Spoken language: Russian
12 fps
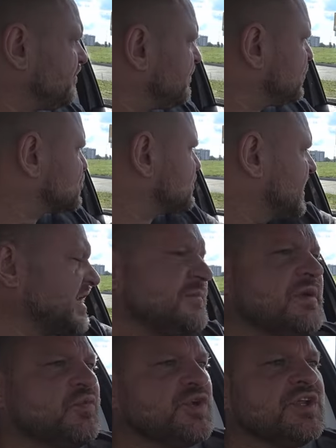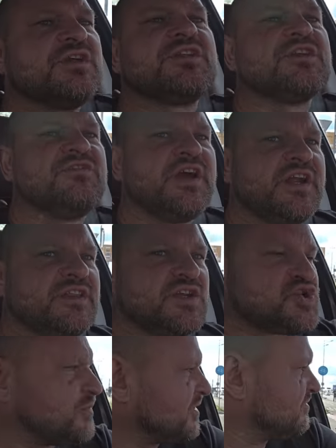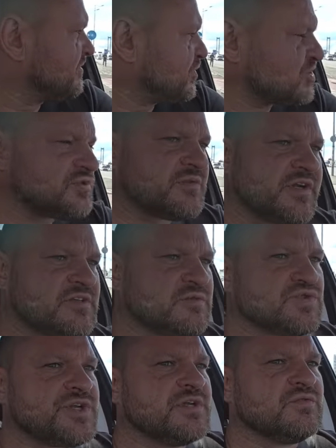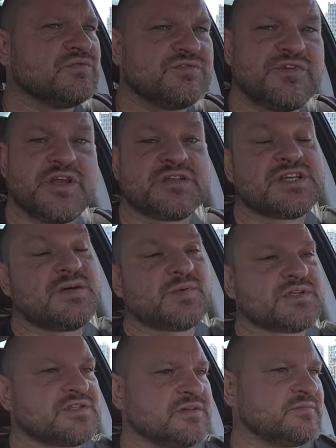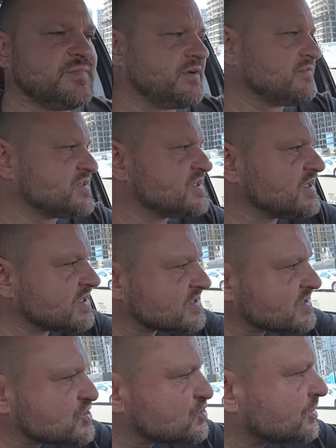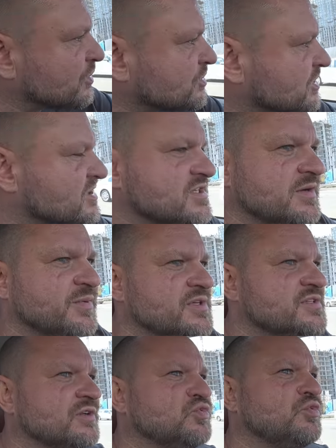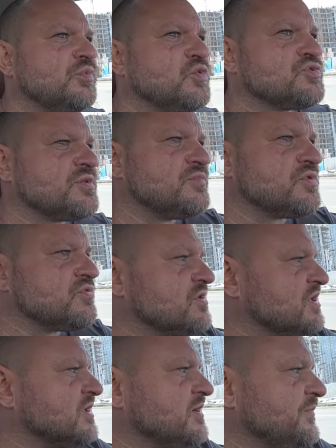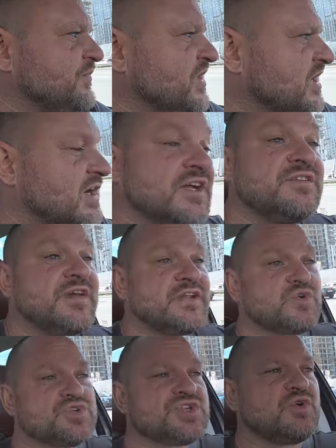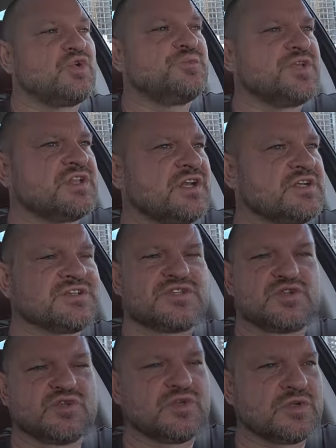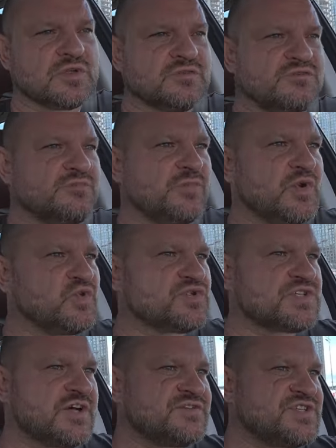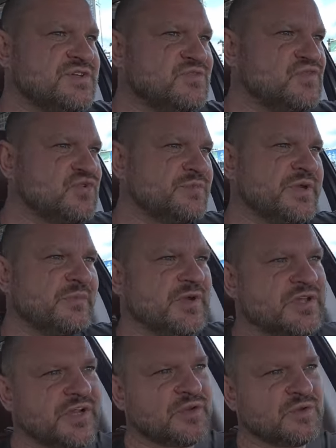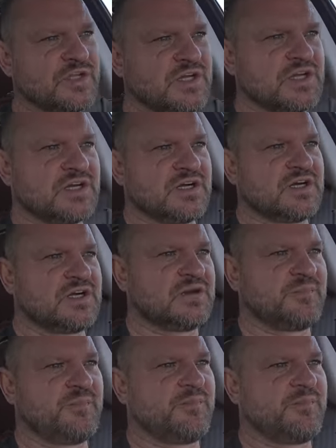нужна ли мне будет эта дверь, это еще под вопросом. Он говорит, слушай, ну, дверь запросто, привози, если что, я у тебя запросто откуплю, заберу. Э, дверь тоже он мне отдал за 100 долларов. Плюс ко всему он мне подарил э,